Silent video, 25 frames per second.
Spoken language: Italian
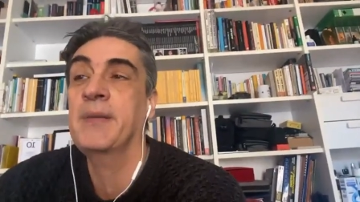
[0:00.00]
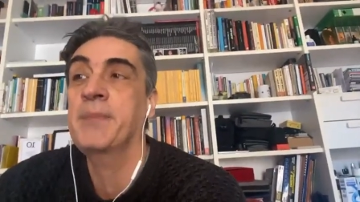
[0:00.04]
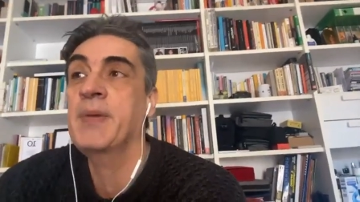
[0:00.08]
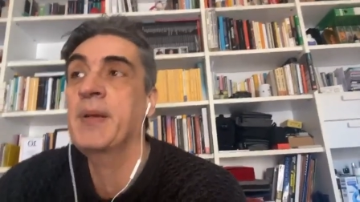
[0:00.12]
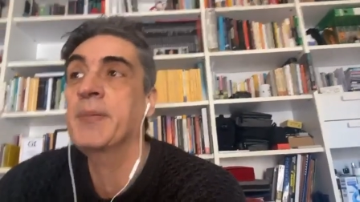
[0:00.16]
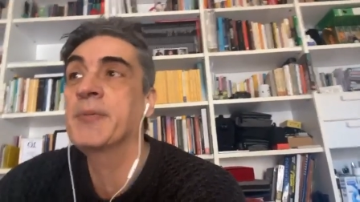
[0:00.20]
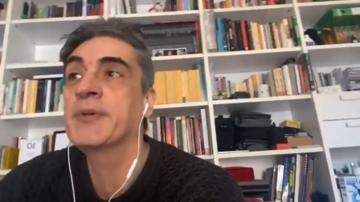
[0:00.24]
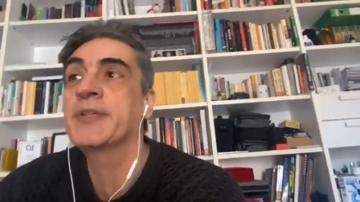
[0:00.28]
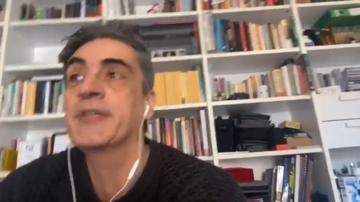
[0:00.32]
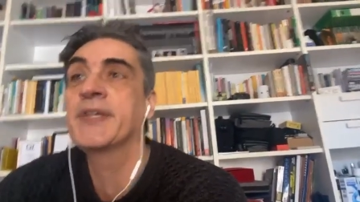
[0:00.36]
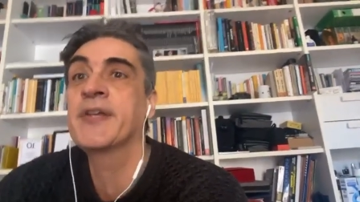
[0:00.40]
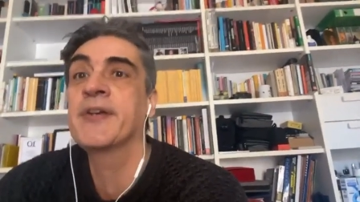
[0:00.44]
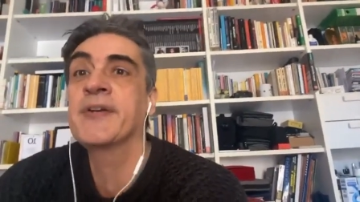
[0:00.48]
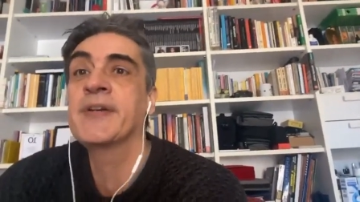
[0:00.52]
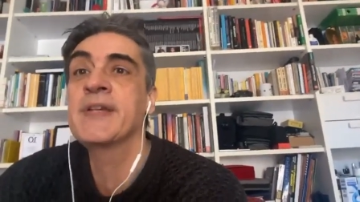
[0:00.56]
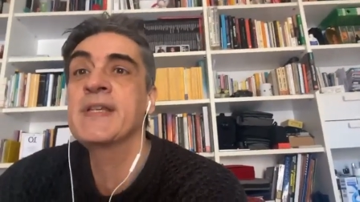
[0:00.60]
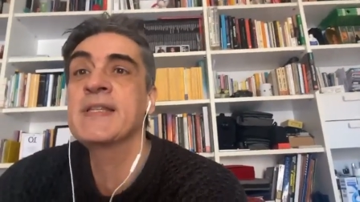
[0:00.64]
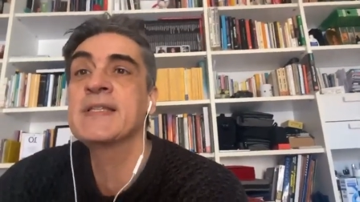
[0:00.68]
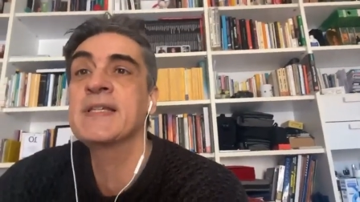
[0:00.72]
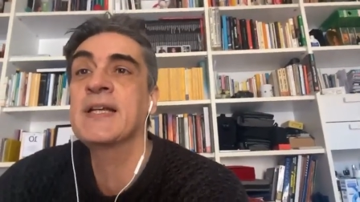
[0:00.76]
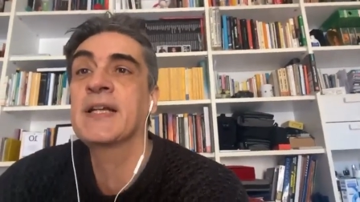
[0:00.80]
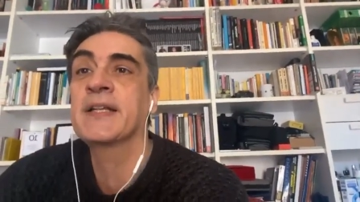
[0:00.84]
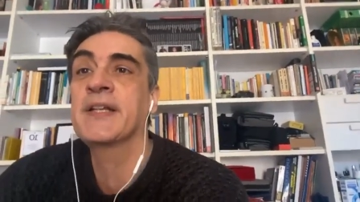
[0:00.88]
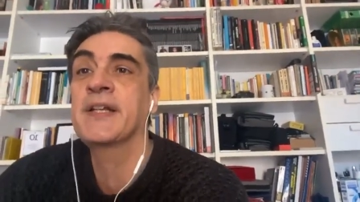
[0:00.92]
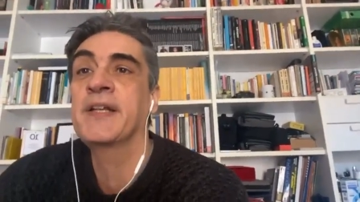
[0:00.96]
e li abbiamo
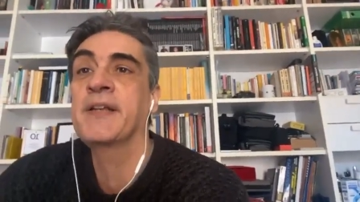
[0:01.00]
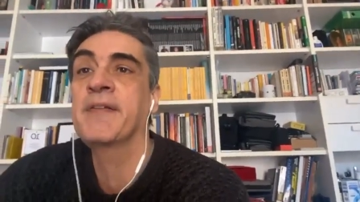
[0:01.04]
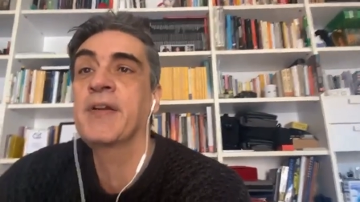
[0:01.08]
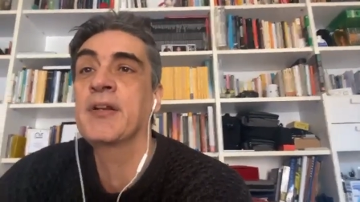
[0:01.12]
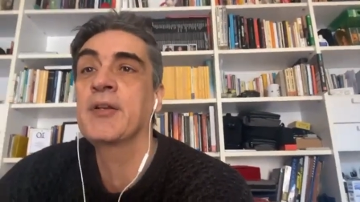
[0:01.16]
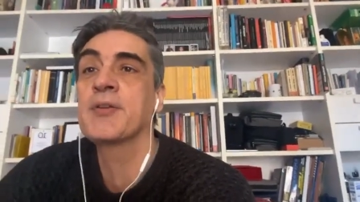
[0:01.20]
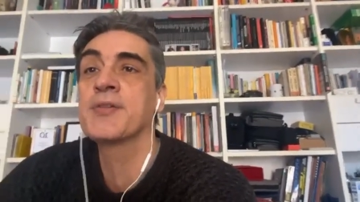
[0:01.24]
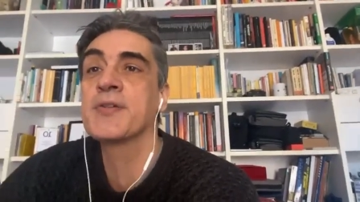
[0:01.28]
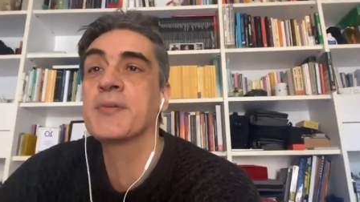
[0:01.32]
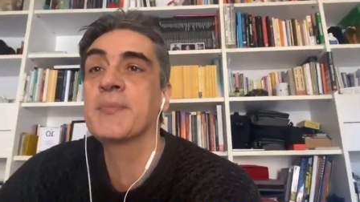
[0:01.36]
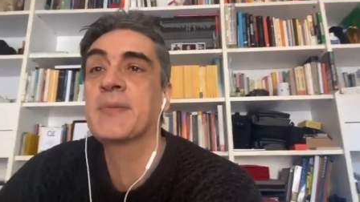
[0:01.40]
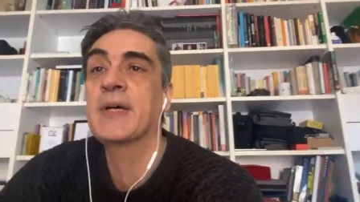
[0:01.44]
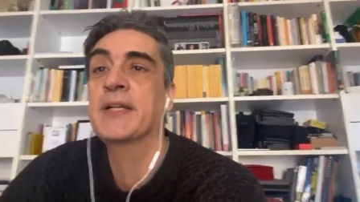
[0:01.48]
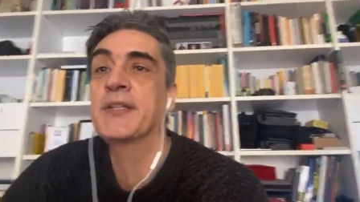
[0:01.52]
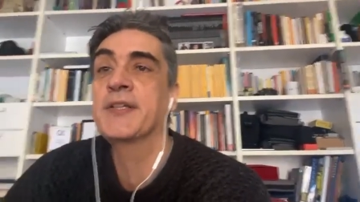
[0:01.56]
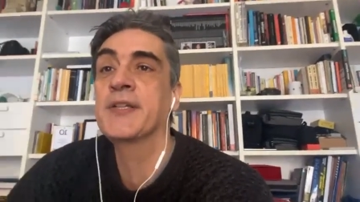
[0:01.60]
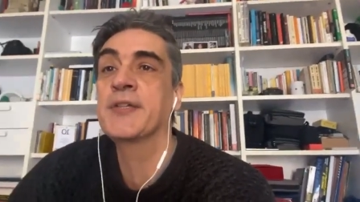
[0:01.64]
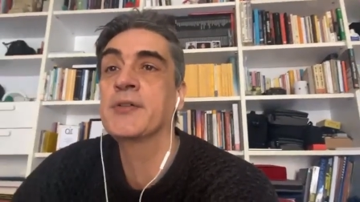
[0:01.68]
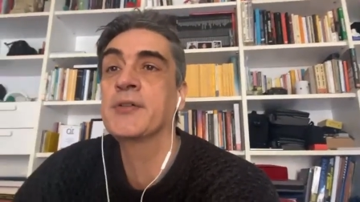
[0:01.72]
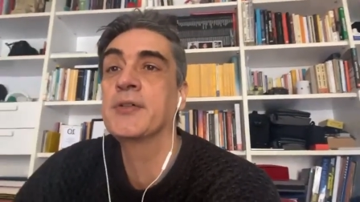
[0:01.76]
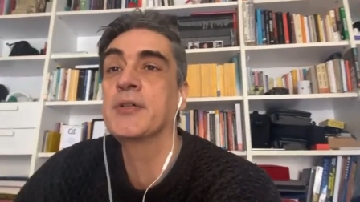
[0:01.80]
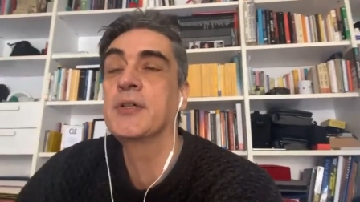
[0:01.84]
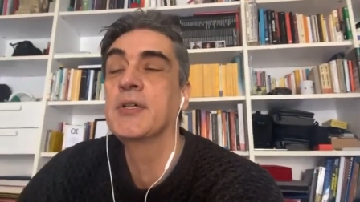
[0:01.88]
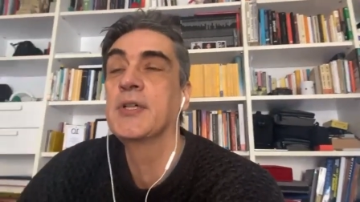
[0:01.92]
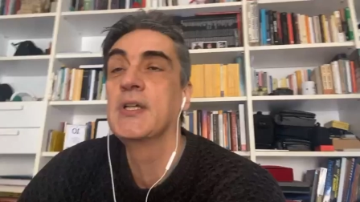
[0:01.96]
interiorizzati a livello
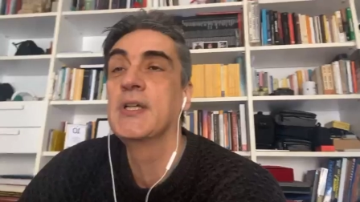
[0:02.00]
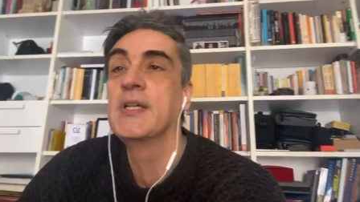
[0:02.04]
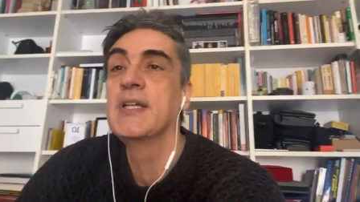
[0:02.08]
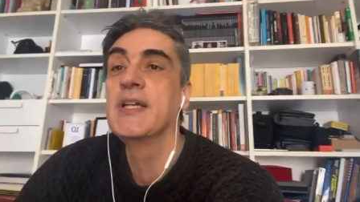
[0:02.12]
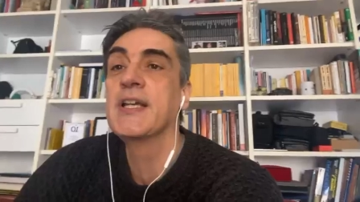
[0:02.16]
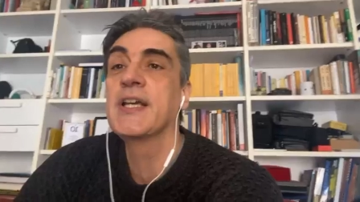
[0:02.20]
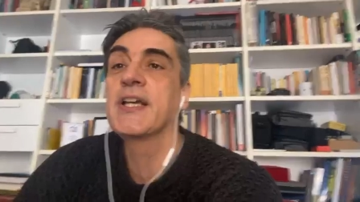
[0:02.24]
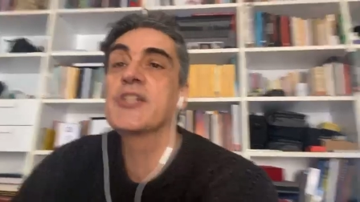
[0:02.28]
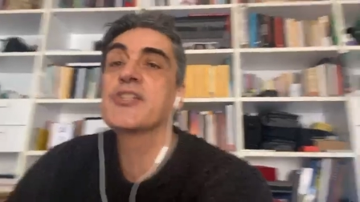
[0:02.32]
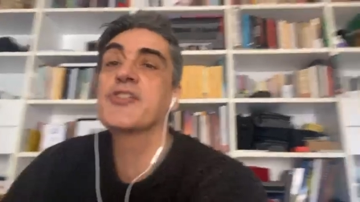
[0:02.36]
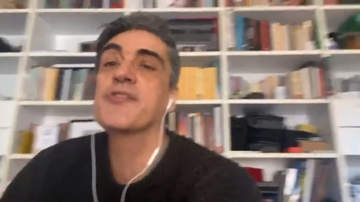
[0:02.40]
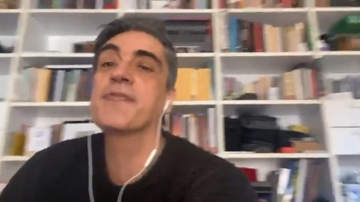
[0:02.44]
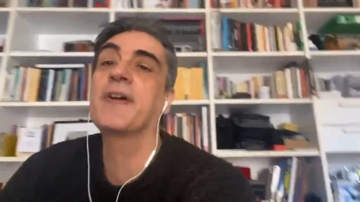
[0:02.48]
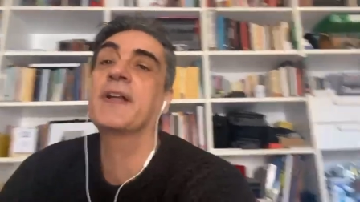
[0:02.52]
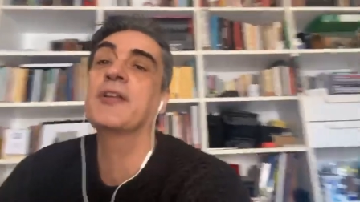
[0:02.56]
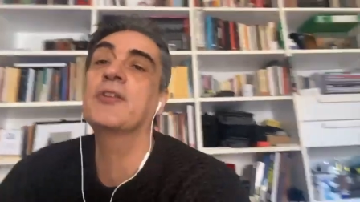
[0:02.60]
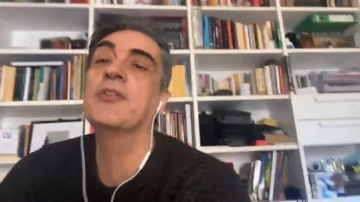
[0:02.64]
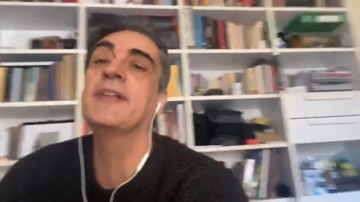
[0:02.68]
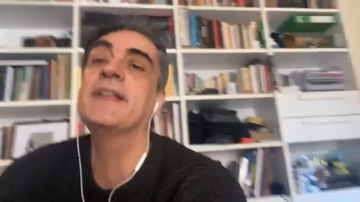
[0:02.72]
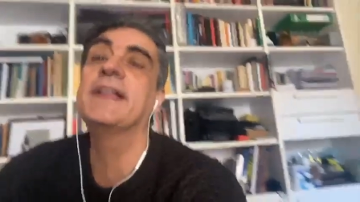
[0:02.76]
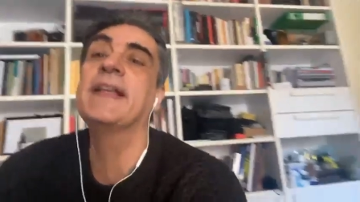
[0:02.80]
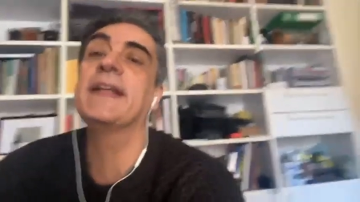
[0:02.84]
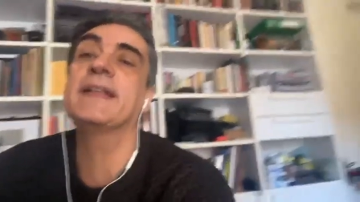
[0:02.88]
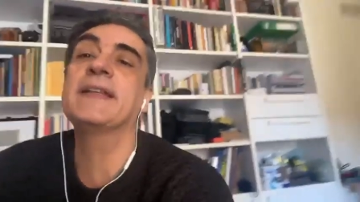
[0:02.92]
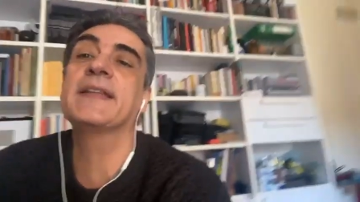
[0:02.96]
somatico che ci
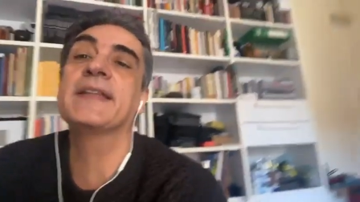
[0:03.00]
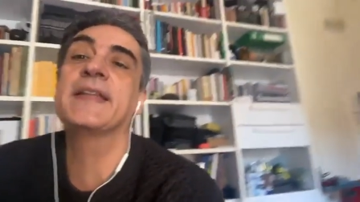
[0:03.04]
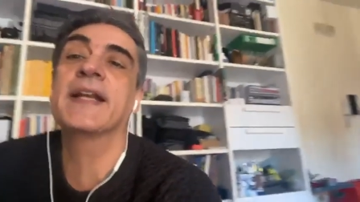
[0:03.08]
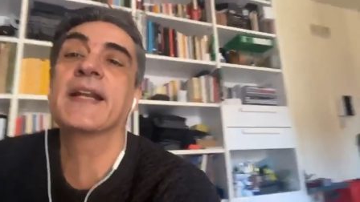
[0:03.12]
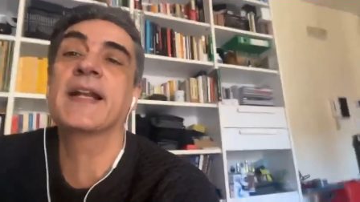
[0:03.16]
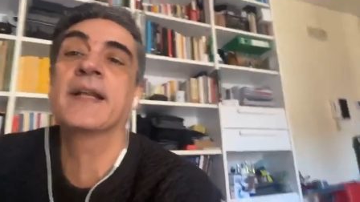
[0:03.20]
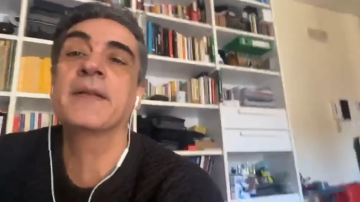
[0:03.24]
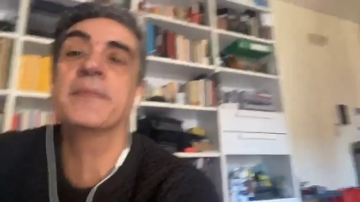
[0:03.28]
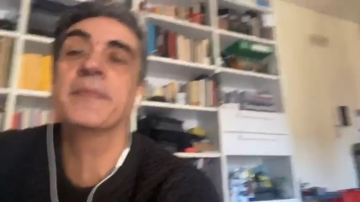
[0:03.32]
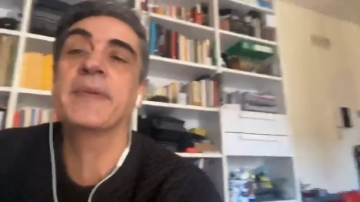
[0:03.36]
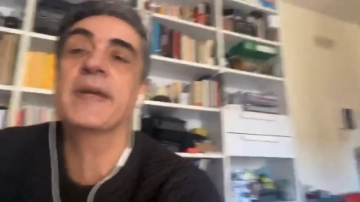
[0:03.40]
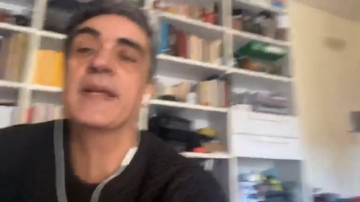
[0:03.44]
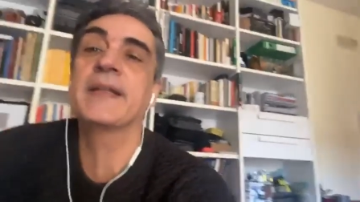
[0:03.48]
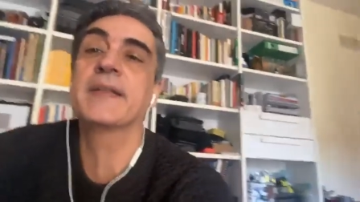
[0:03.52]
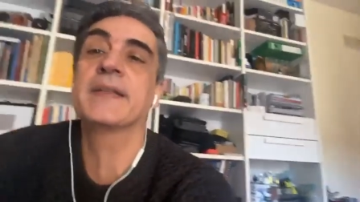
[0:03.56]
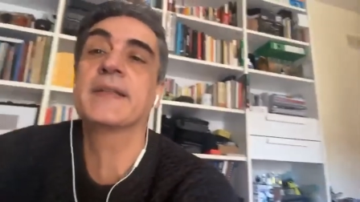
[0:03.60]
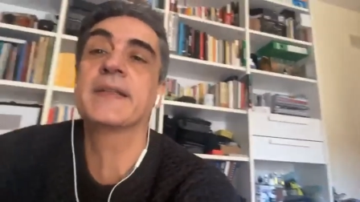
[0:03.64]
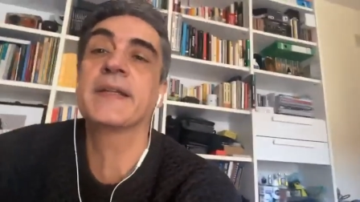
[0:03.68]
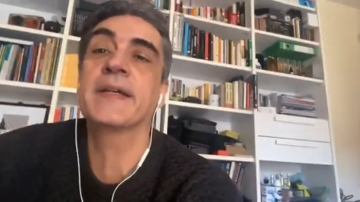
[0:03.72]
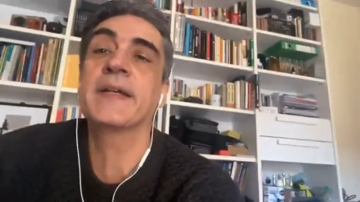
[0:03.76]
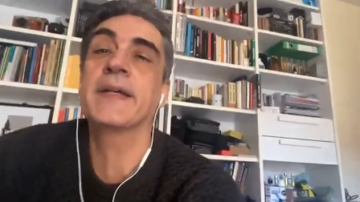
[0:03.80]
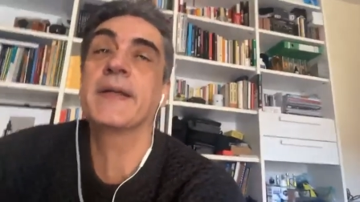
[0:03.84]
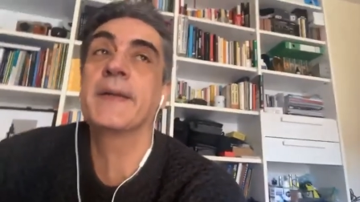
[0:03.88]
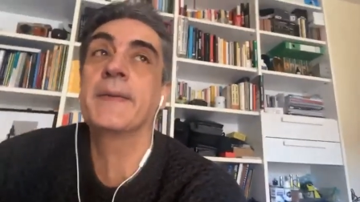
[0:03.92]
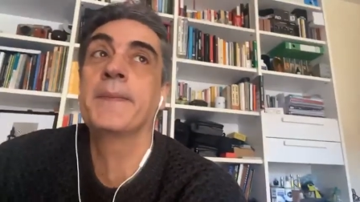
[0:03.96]
fanno
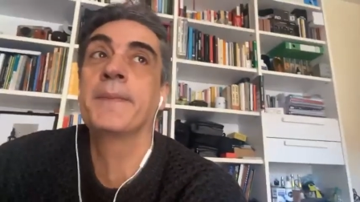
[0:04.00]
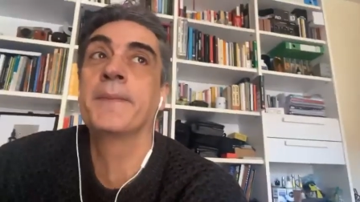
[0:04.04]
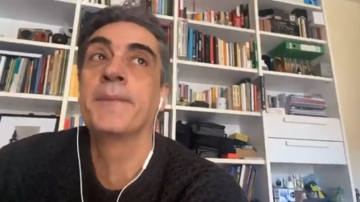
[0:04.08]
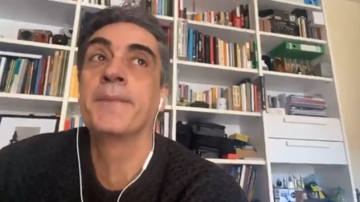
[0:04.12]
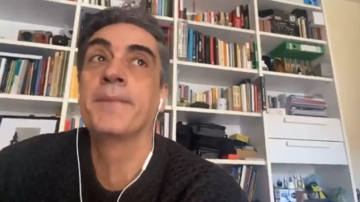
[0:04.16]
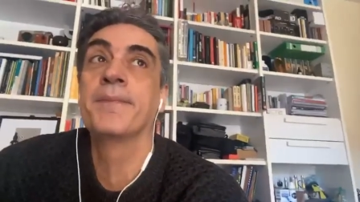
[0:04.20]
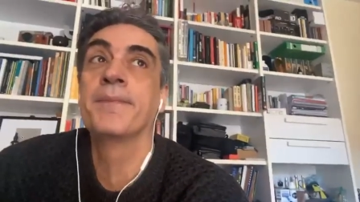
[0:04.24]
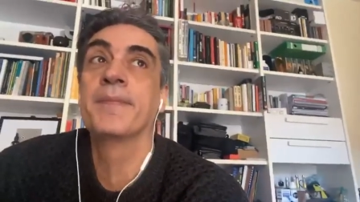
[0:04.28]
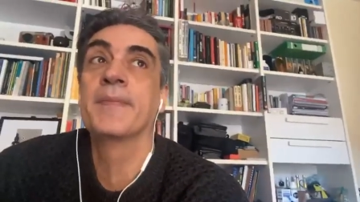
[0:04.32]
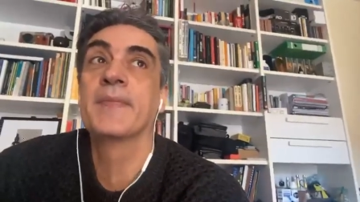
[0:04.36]
letteralmente